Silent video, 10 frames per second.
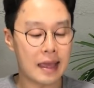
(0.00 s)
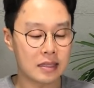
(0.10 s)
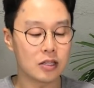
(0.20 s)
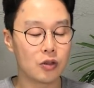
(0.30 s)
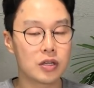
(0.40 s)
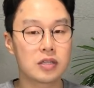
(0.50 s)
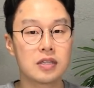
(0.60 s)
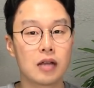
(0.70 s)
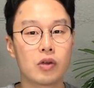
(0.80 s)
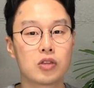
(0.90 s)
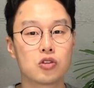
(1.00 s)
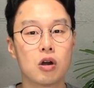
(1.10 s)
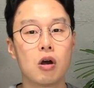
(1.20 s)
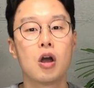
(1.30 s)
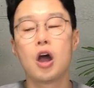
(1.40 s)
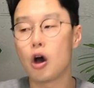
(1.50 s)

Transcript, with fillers: at은 언제 쓴다고 했죠?